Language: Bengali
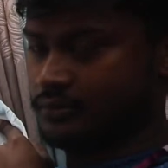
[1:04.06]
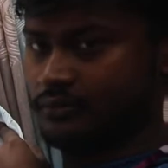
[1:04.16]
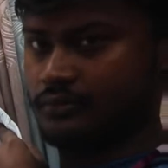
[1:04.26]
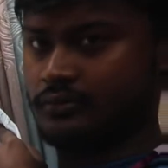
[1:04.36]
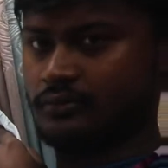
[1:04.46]
দিই
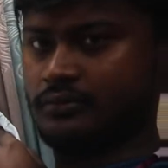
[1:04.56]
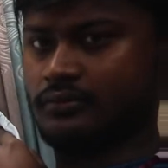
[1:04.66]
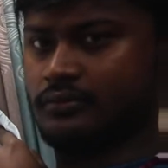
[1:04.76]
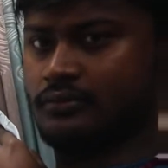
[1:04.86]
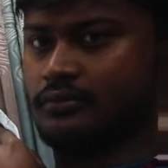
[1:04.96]
আপনাদেরকে
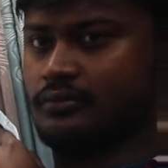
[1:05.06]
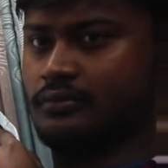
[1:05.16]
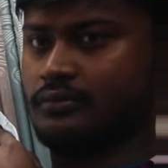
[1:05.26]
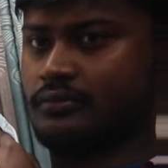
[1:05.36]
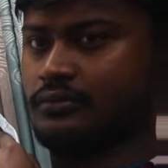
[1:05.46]
এগুলো
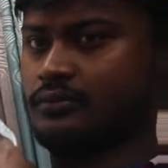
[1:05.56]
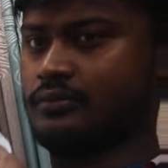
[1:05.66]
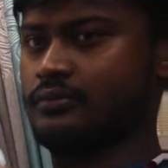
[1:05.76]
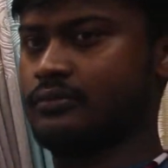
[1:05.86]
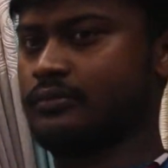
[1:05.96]
হচ্ছে পিস
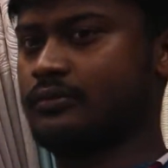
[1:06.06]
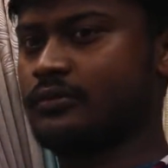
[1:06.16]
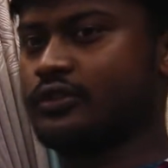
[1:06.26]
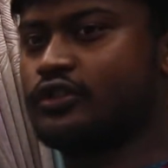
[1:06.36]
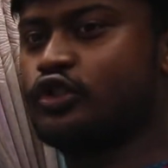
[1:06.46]
হচ্ছে
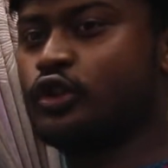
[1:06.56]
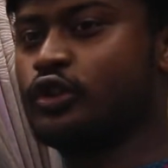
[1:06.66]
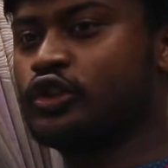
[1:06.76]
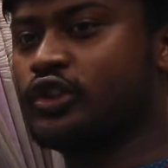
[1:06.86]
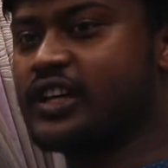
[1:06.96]
কতটুকু
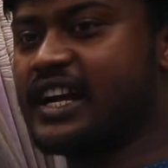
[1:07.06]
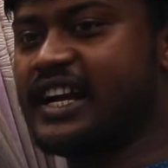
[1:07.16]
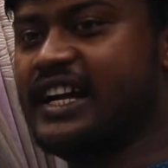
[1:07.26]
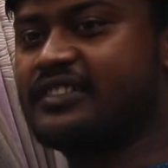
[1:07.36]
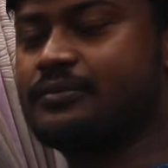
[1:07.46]
চোদ্দোশো
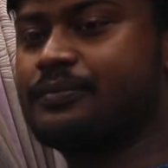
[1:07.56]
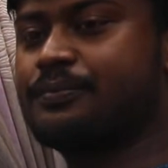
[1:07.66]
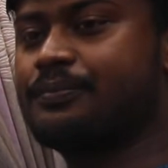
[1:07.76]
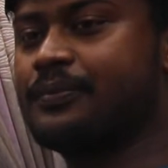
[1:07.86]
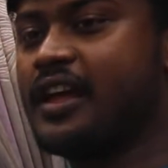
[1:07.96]
টাকা
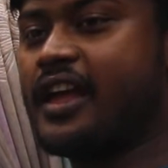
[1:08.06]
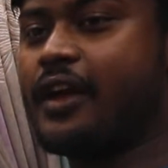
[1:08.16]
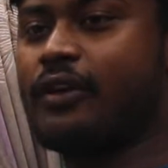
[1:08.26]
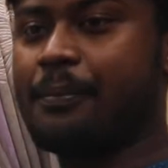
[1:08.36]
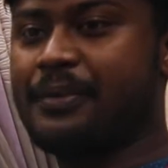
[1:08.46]

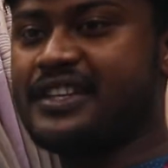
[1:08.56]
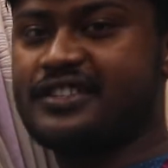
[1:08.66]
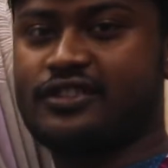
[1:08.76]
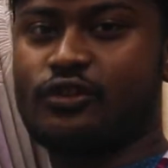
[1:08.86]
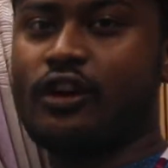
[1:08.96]
এগুলো পিস
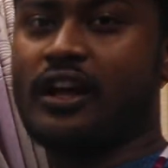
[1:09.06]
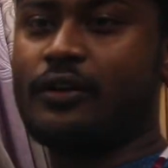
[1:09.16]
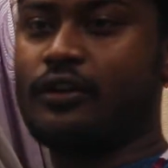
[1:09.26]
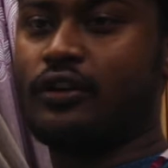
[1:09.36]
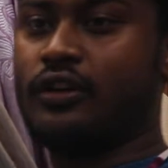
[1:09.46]
চড়া
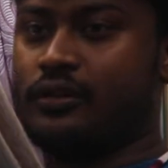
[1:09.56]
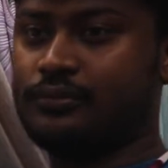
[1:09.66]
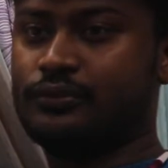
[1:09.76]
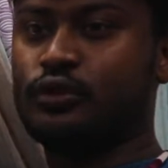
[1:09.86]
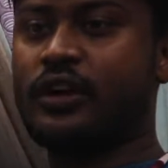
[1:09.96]
হলো
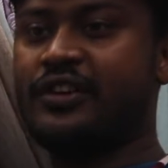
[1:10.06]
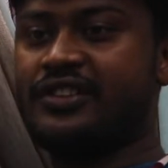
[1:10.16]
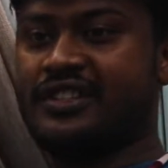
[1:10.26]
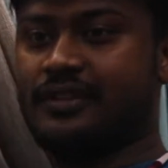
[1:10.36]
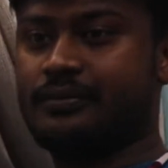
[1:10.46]
চুয়ান্ন
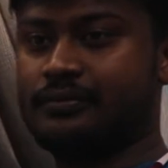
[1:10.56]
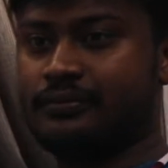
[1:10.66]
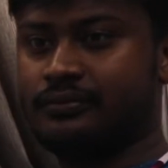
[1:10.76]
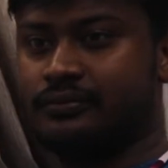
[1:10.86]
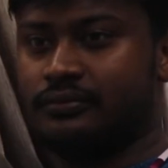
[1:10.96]
ইঞ্চি
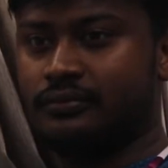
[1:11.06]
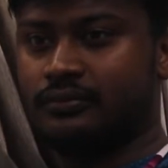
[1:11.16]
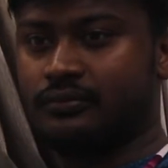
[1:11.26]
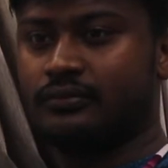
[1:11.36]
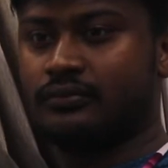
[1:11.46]

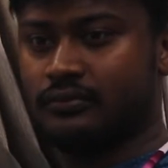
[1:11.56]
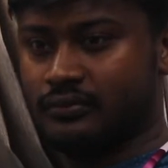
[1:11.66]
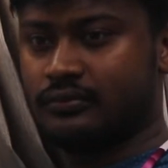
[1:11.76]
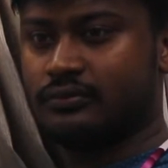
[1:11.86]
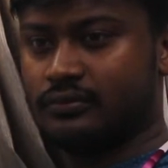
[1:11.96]
চুয়ান্ন
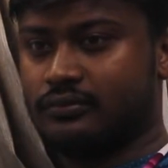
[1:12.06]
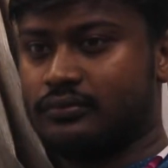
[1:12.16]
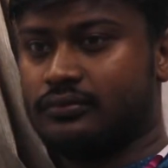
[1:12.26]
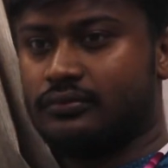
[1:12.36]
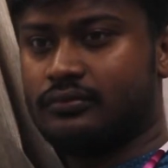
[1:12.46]
ইঞ্চি
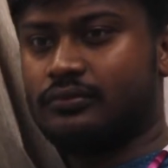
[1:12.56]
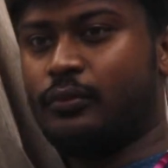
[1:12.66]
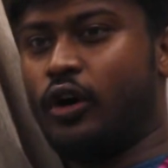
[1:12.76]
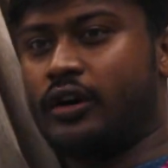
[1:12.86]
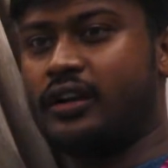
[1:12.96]
এমনি
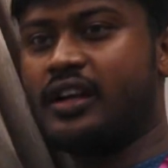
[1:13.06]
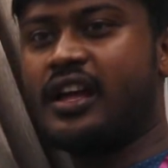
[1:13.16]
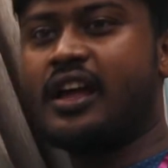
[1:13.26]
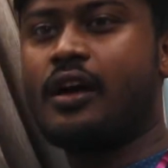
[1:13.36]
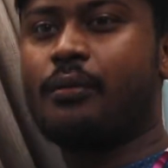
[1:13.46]
গজ
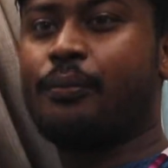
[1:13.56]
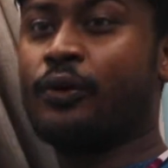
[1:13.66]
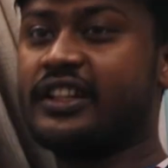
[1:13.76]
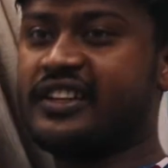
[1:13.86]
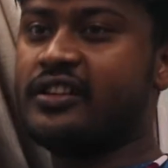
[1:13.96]
কতটুকু
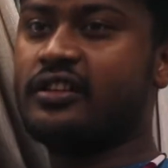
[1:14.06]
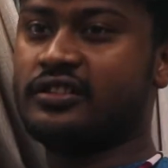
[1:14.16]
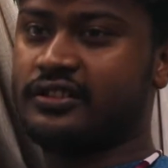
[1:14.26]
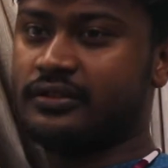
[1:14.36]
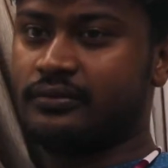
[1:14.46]
পৌনে তিন
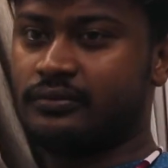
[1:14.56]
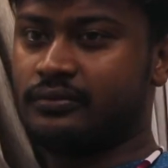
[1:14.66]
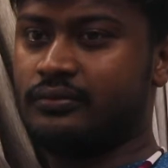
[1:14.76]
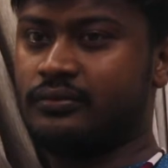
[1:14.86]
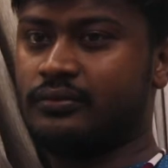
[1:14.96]
গজ
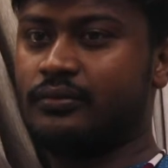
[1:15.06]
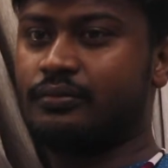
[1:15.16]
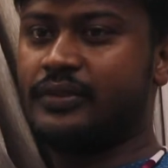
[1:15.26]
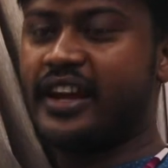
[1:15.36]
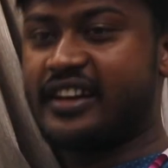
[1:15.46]
এটা
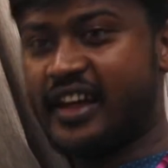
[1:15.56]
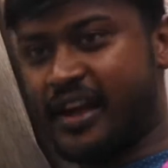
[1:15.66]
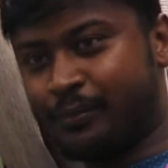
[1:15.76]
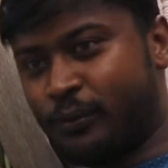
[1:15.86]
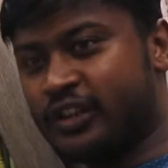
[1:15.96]
একটার মধ্যে
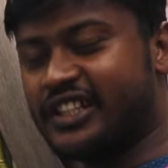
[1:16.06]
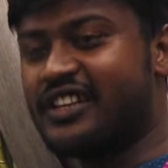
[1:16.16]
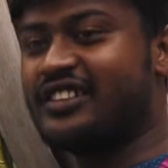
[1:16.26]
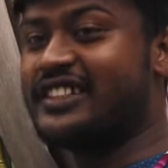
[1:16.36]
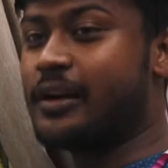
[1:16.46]
পৌনে
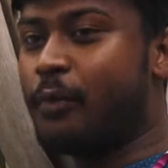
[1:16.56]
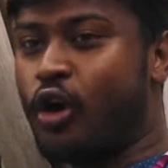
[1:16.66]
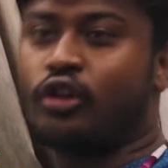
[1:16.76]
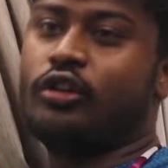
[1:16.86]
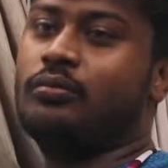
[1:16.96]
তিন গজ এটার
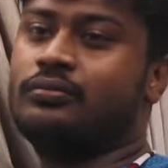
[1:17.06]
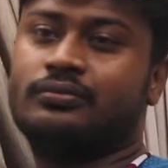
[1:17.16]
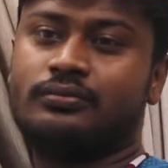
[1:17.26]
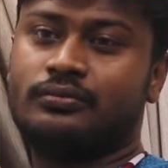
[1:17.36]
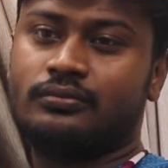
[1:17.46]
বহর কম
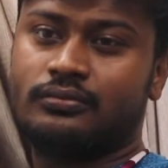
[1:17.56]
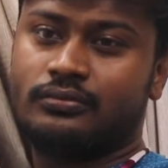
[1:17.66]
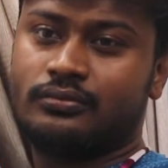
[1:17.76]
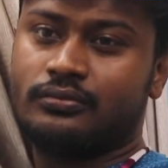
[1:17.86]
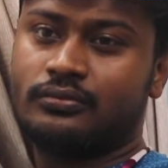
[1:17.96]
এটা
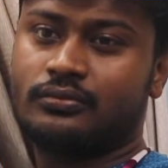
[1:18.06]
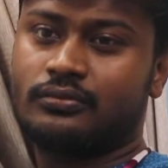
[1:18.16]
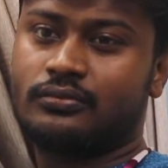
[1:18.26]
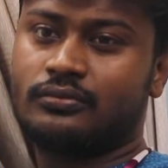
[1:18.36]
বহর কম